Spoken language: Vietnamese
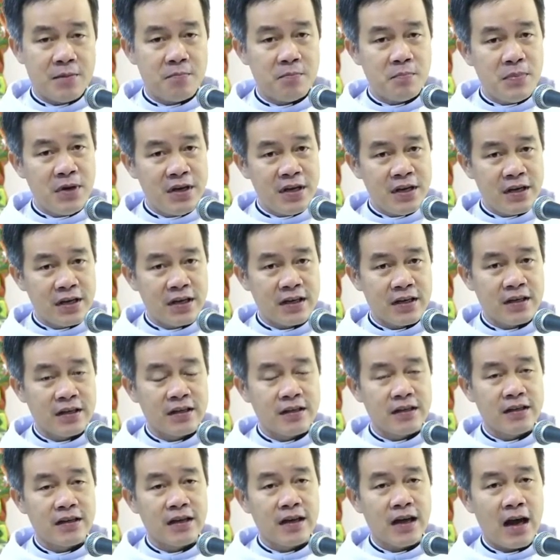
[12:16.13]
biết
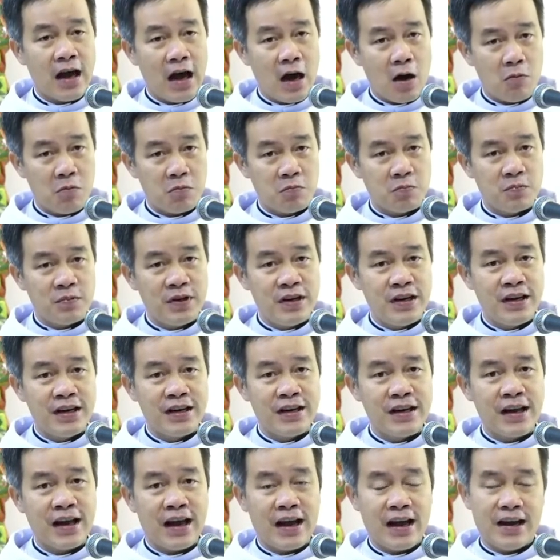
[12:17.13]
học
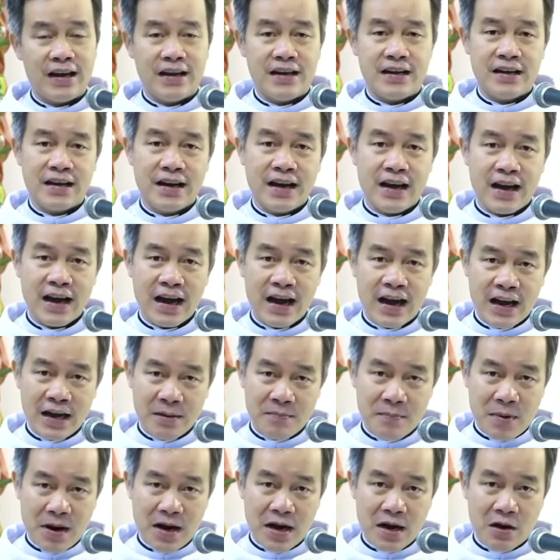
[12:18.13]
nơi Ngài hai
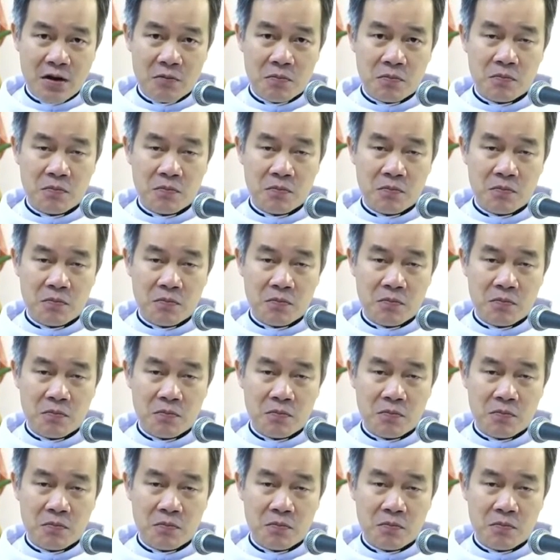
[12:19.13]
bài học.